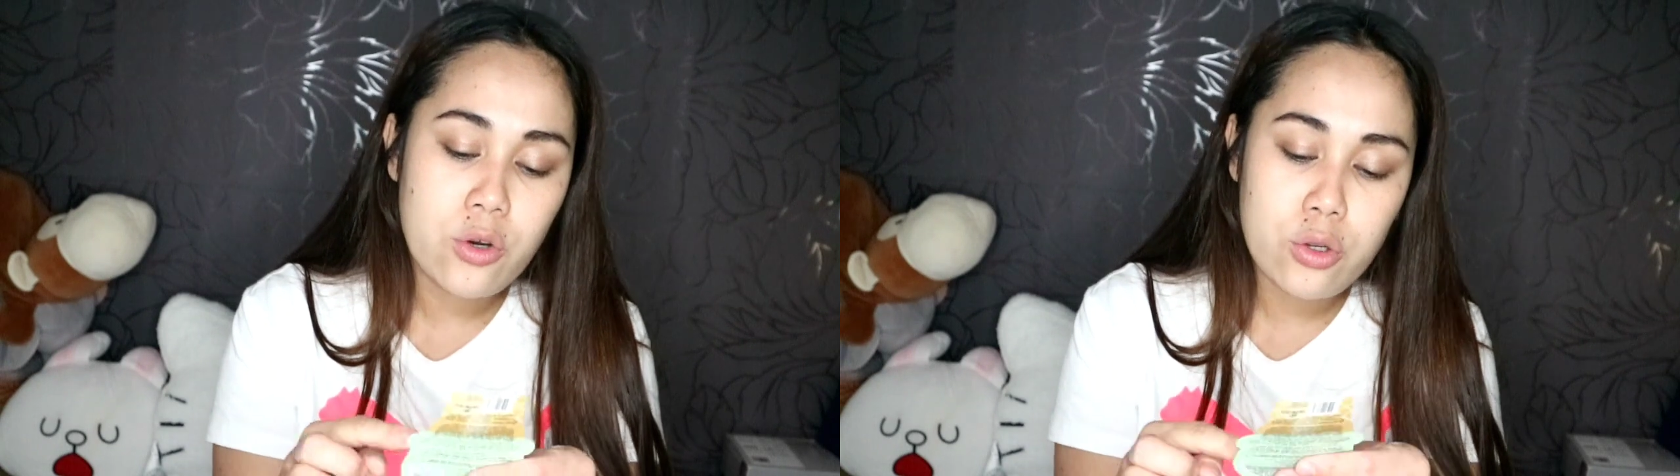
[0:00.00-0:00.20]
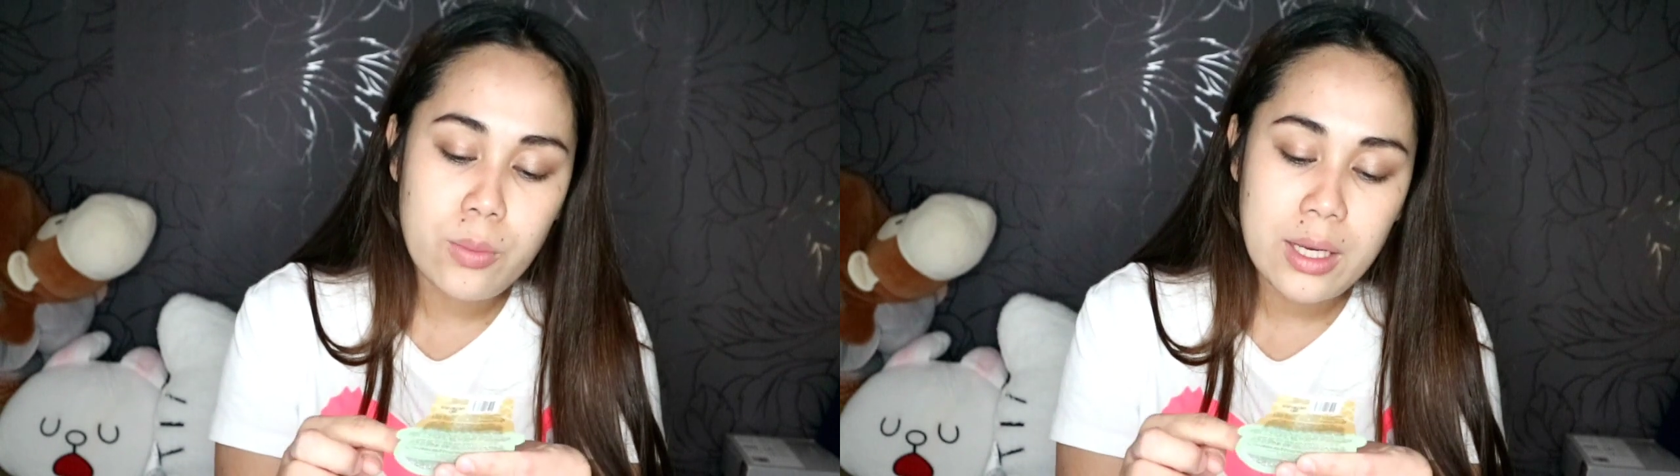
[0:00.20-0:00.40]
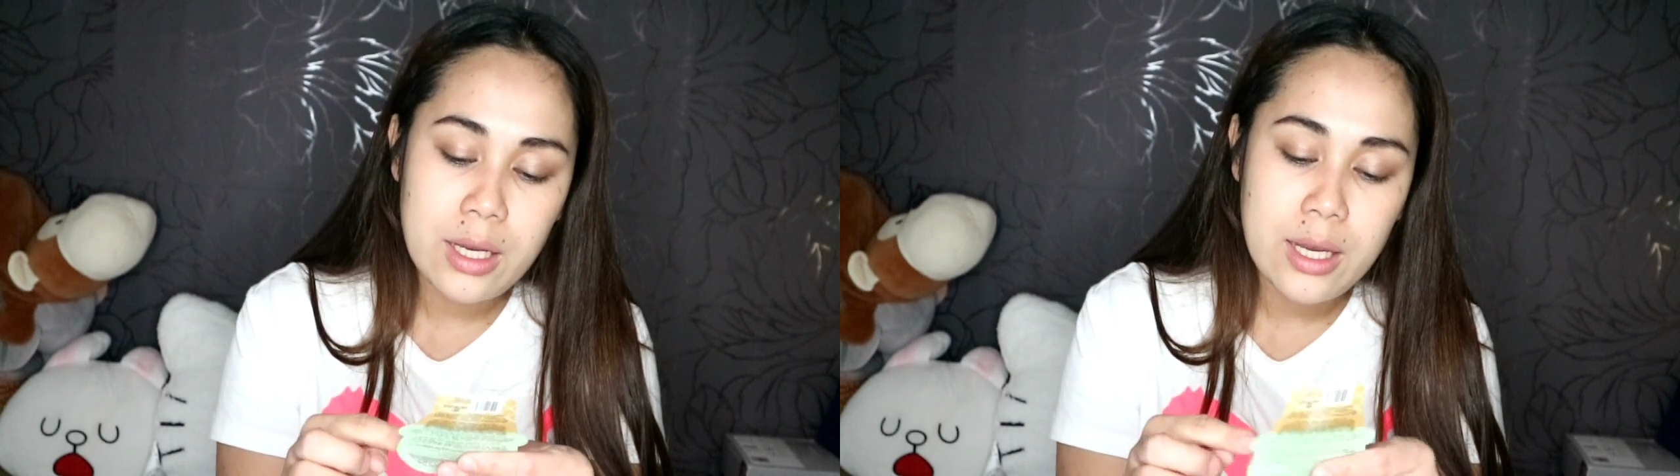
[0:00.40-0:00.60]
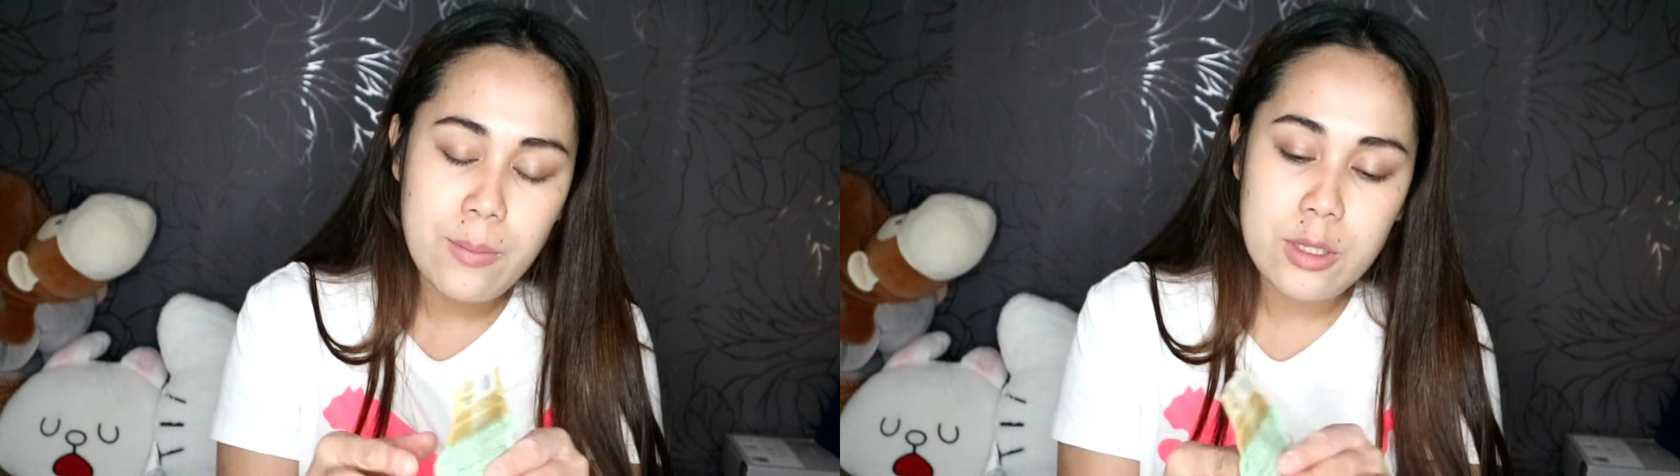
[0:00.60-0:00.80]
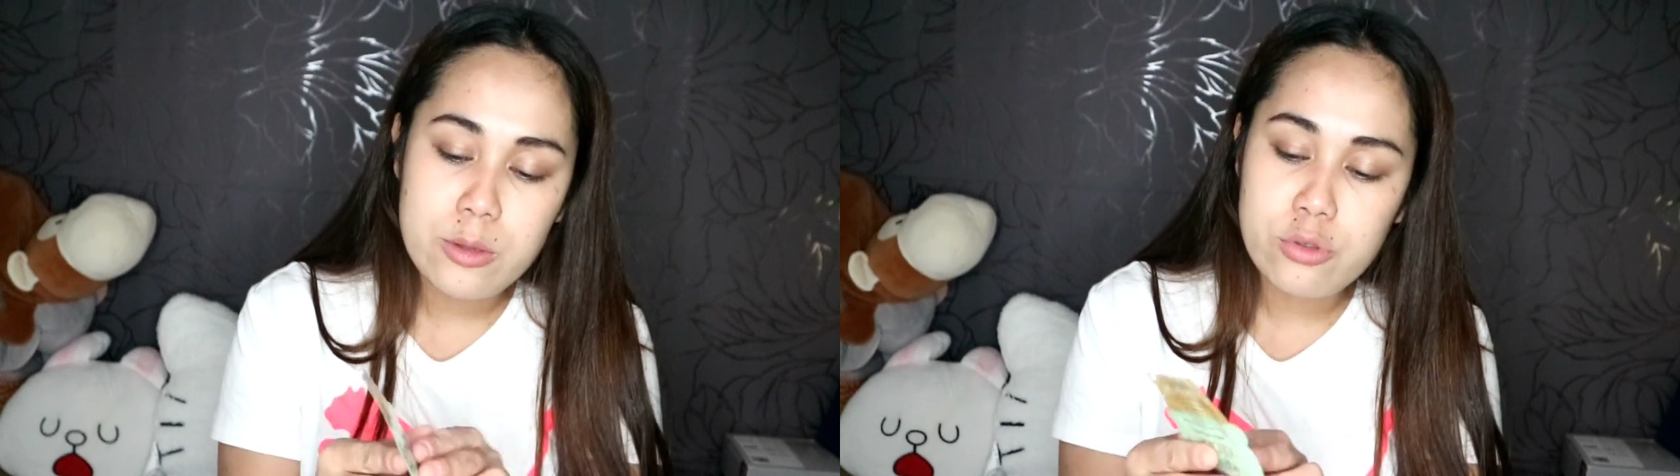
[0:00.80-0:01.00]
Siguro
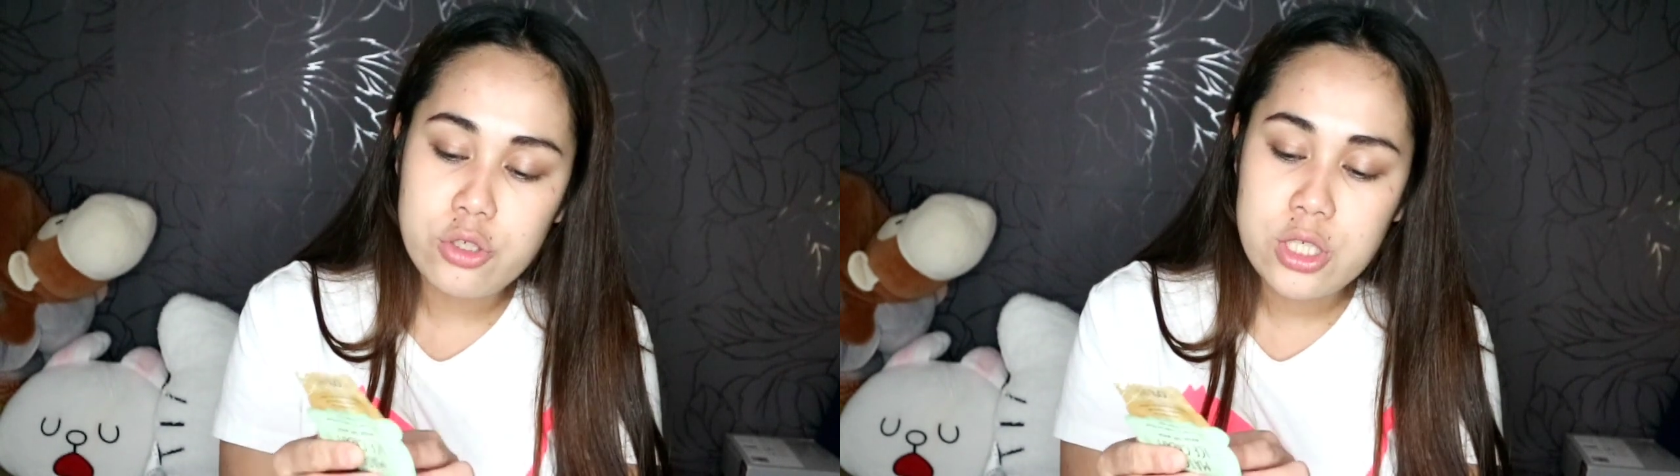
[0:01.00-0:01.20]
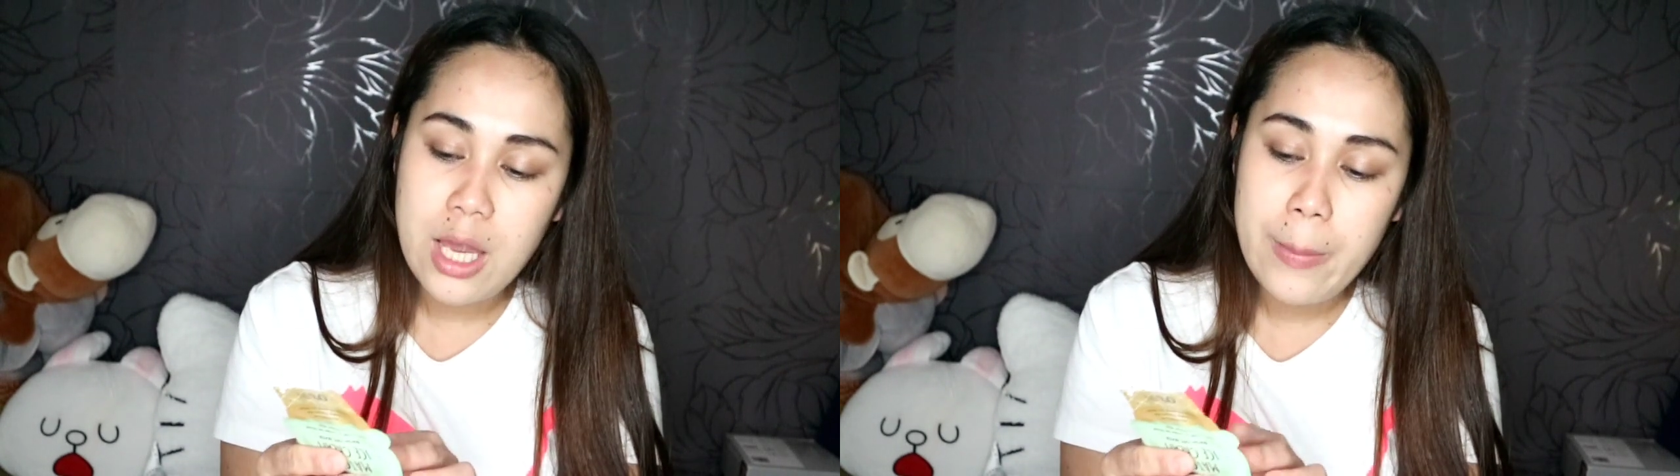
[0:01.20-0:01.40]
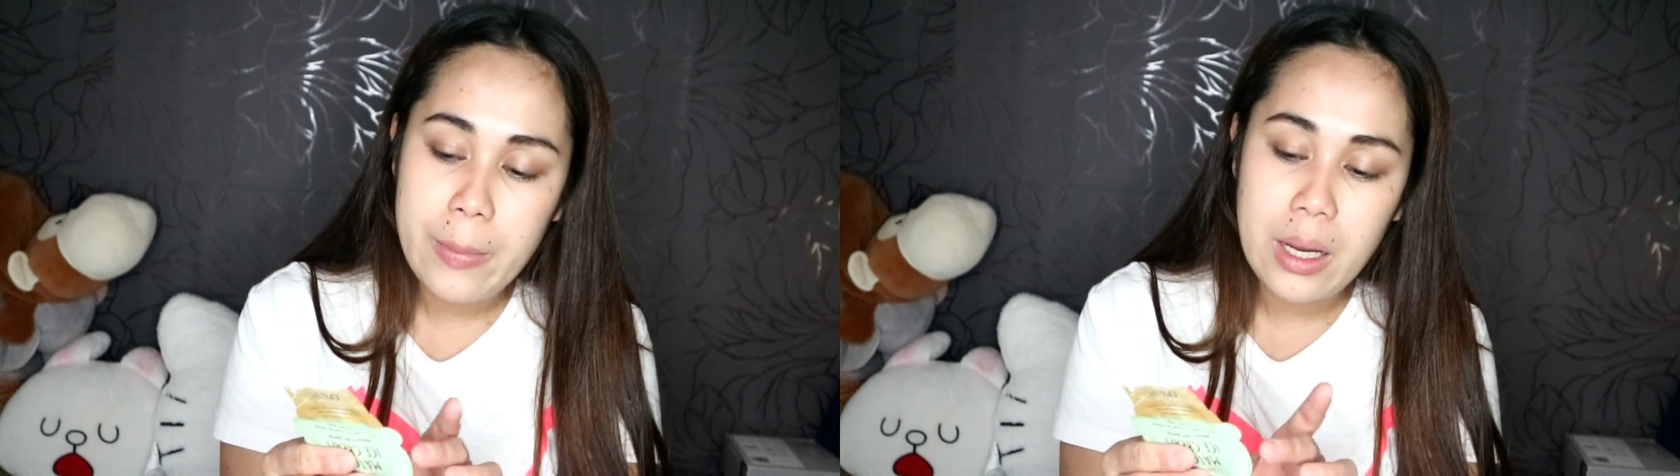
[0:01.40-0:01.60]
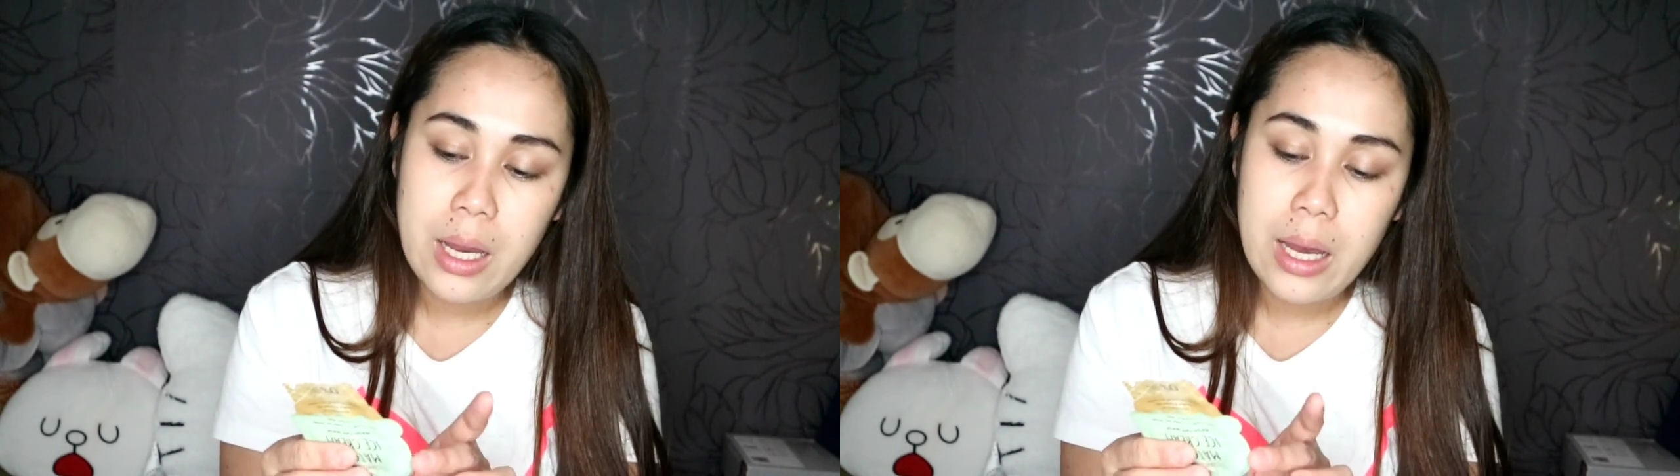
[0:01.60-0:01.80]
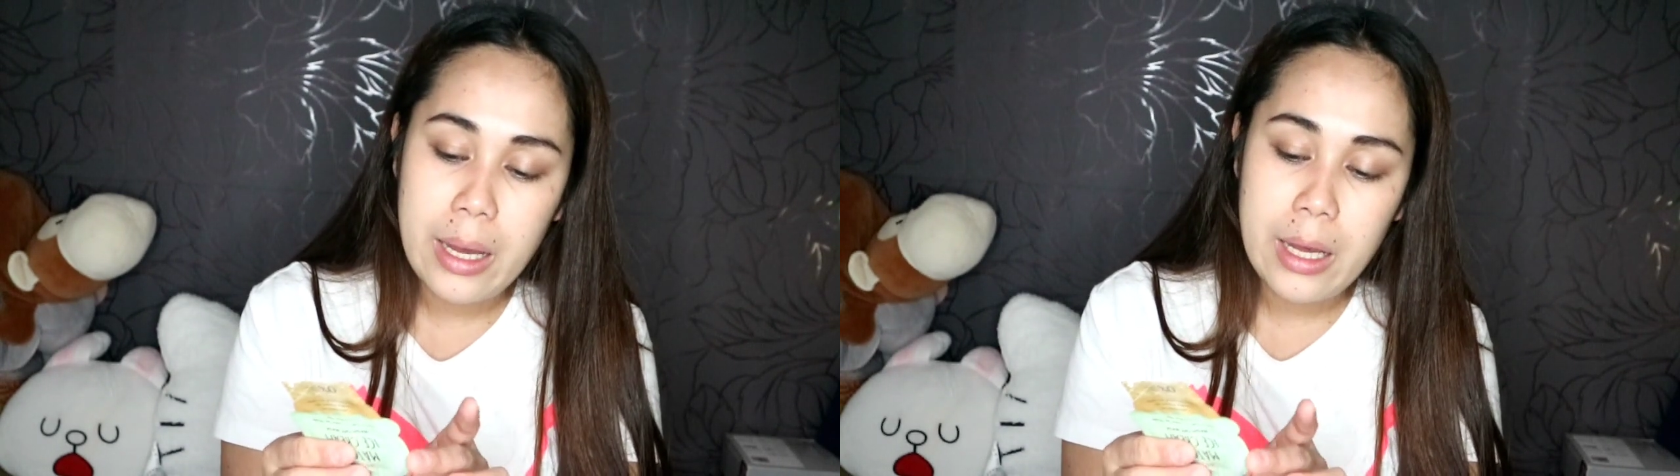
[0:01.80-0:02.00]
magagamit mo siya
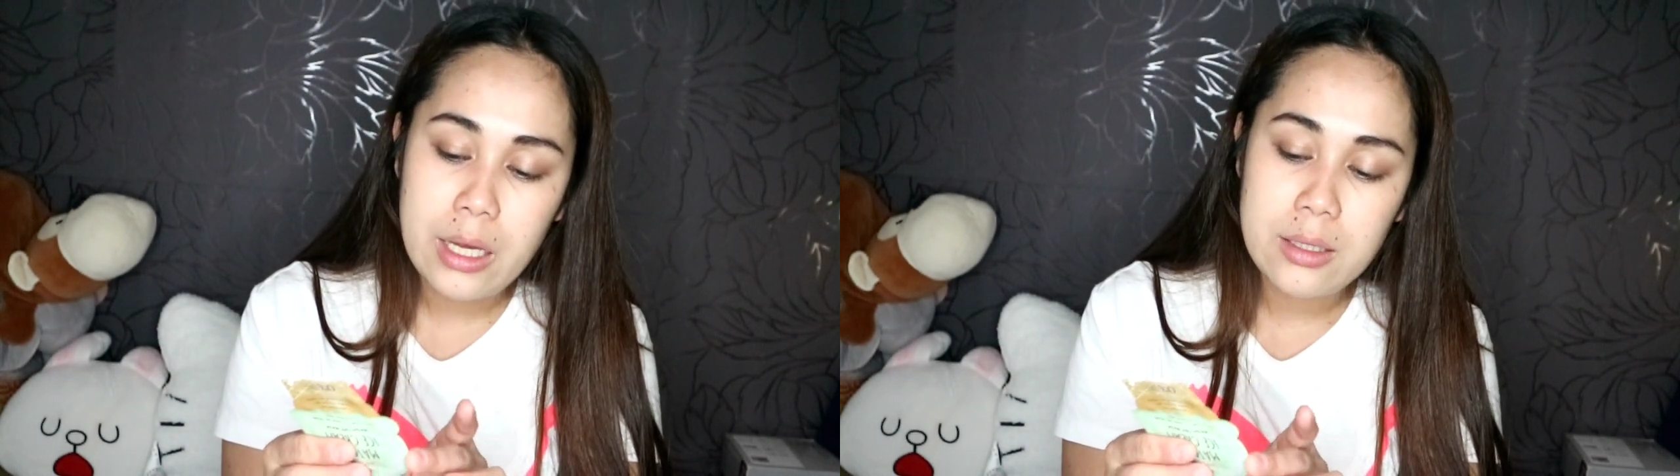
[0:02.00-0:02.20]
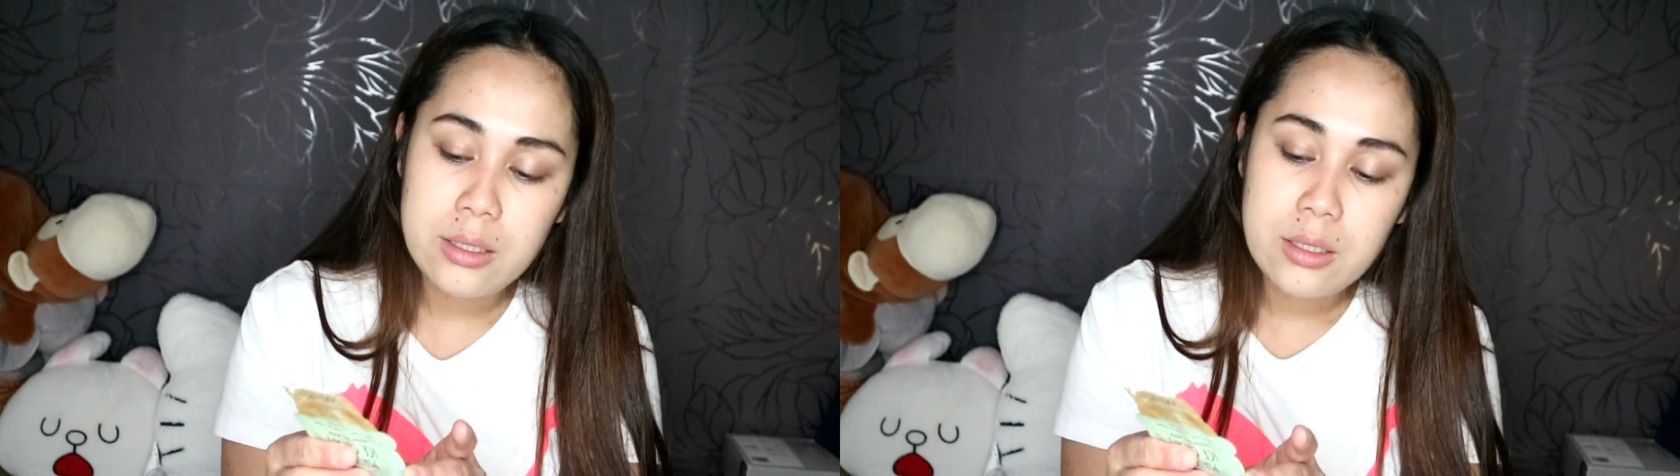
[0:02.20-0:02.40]
mga